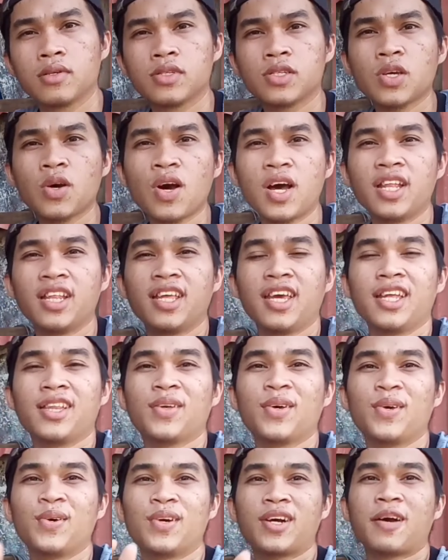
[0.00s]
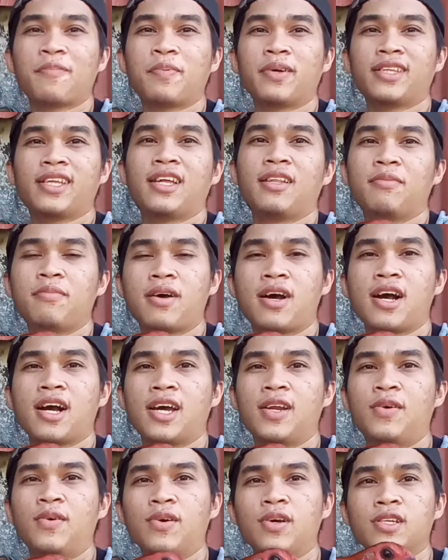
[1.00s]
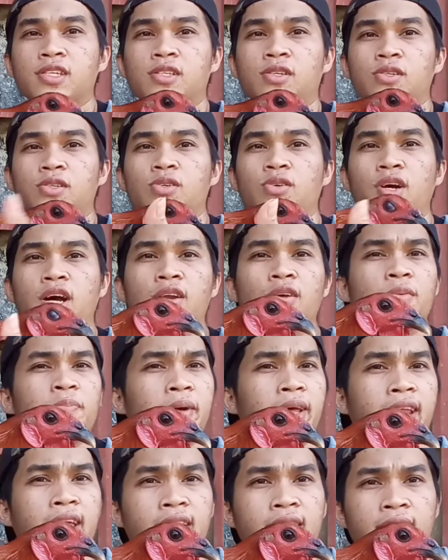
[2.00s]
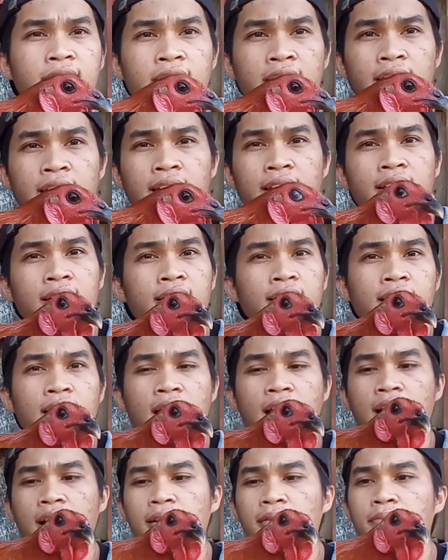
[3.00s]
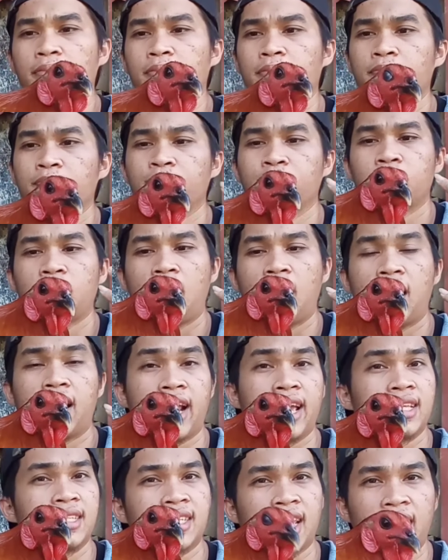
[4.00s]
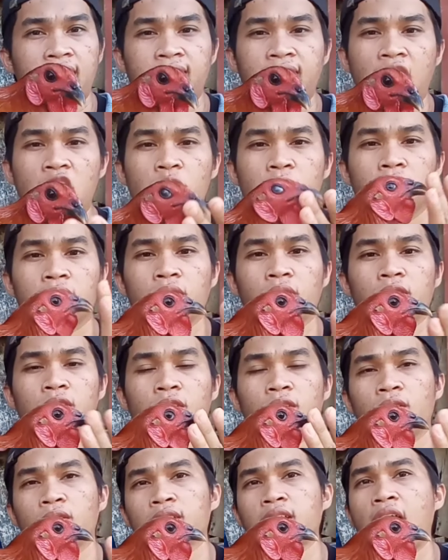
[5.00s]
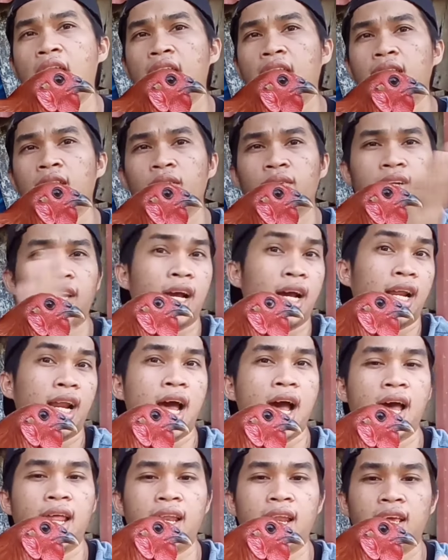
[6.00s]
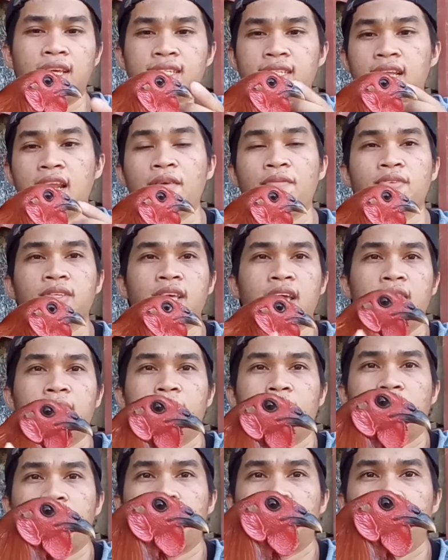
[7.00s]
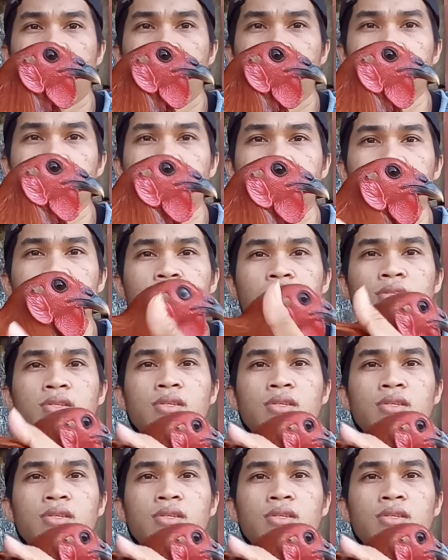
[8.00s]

So andito yung kapatid mga kanokis no. So ganun pa din. Um, uh, right side tayo magtuturok dahil yung nakaraan is left side mga kanokis no.